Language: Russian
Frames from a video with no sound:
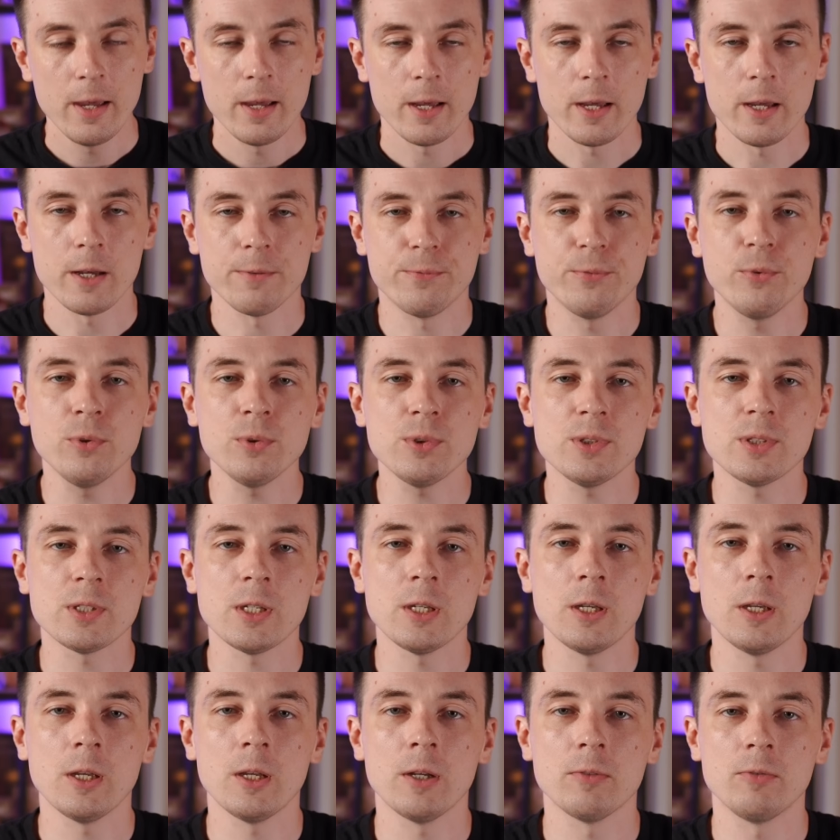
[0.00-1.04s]
э,
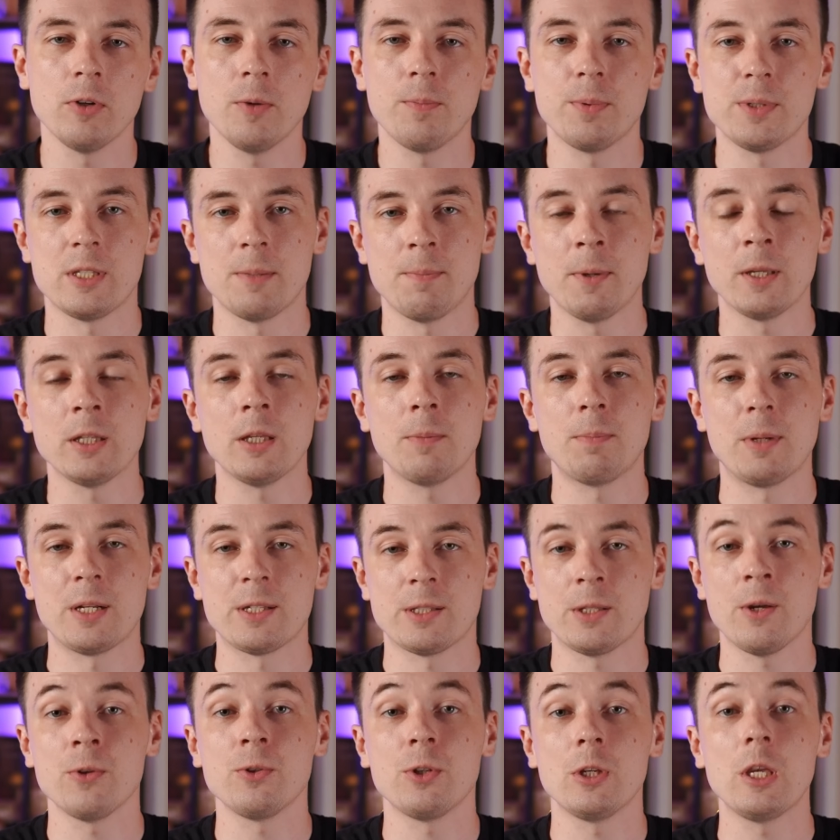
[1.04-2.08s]
функции, вы постепенно
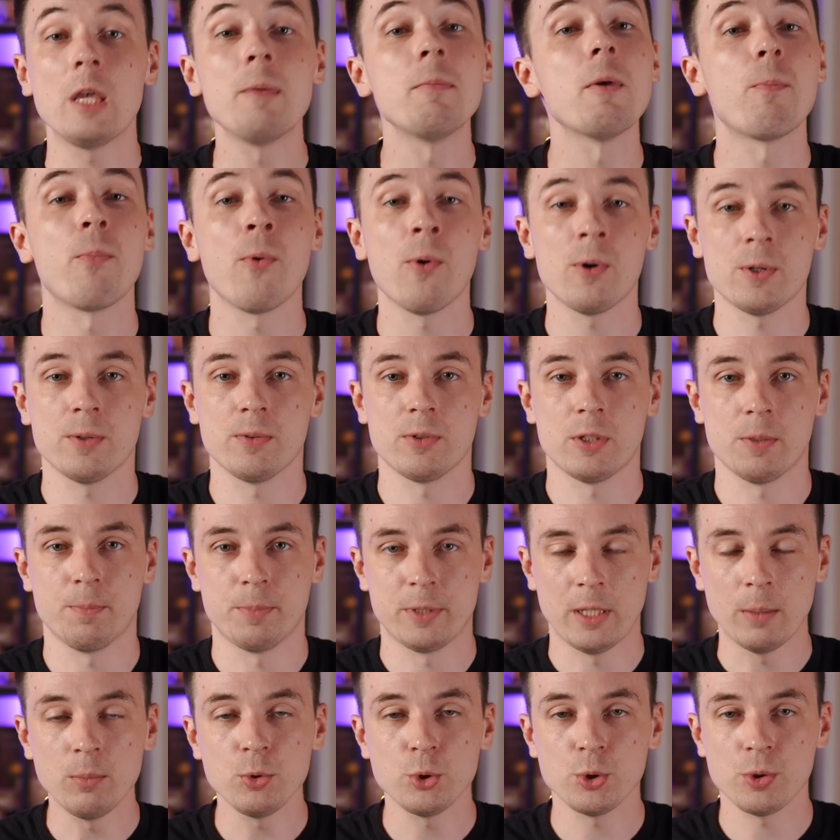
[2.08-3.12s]
перестаете ими пользоваться,
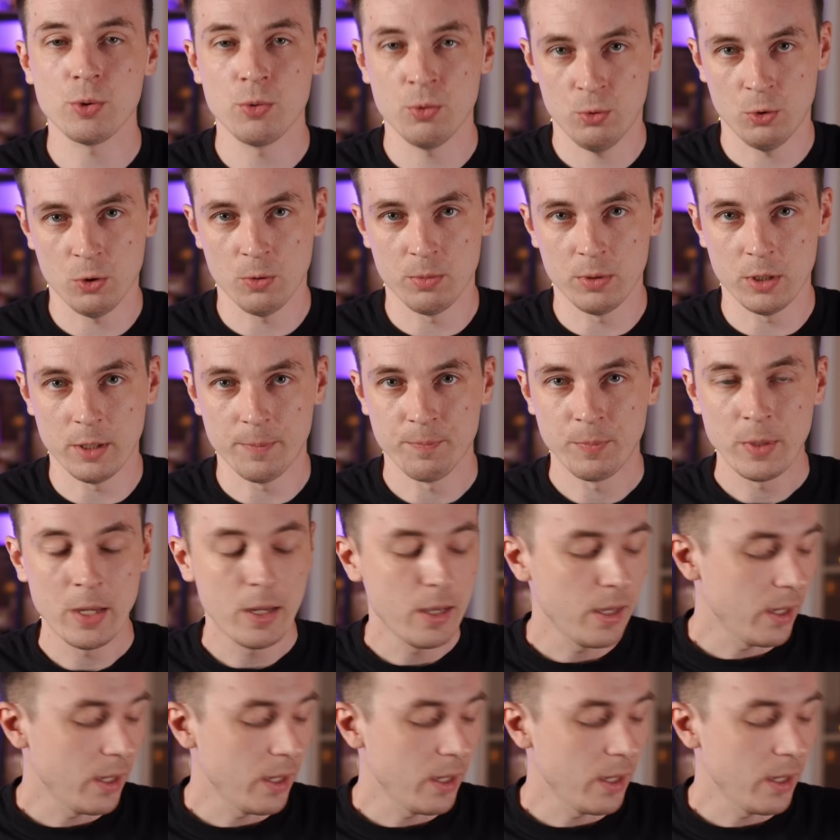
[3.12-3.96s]
потому что неудобно.